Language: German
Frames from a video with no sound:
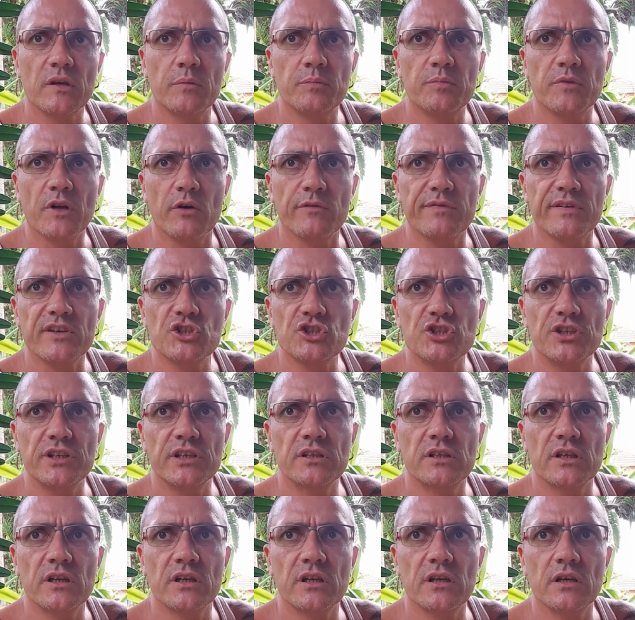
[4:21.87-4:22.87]
gibt auch
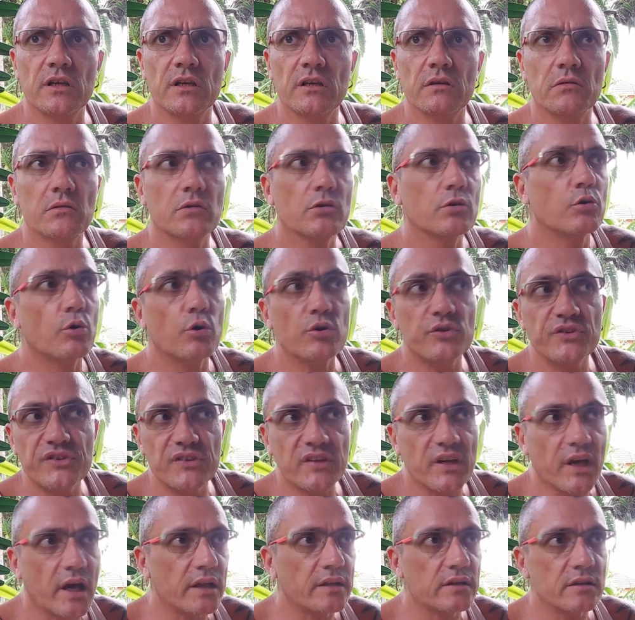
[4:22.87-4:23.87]
verschiedene
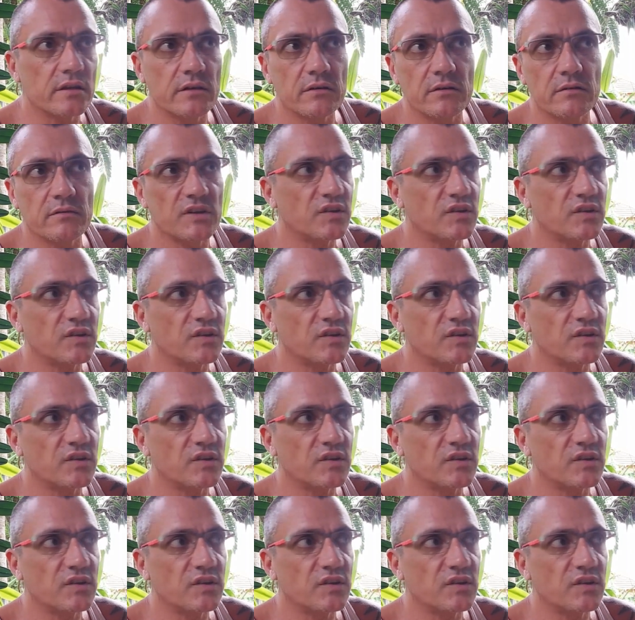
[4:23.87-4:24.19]
Konzerte,